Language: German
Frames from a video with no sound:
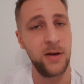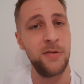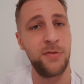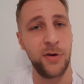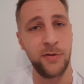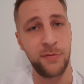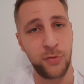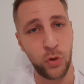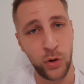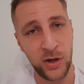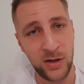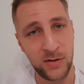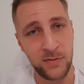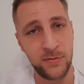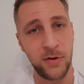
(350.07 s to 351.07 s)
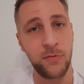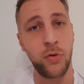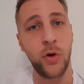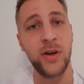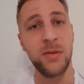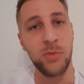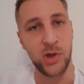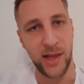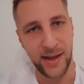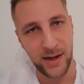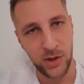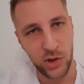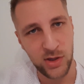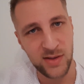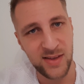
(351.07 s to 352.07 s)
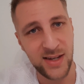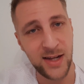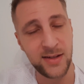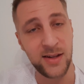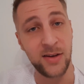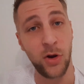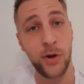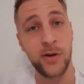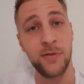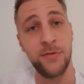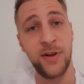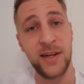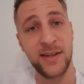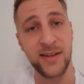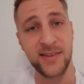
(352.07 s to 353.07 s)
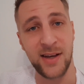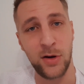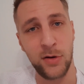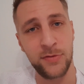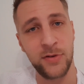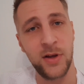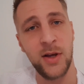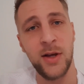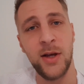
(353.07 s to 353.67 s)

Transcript: von Freunden, von Freunden, die mich länger nicht gesehen hat. Den Leuten fällt das auf.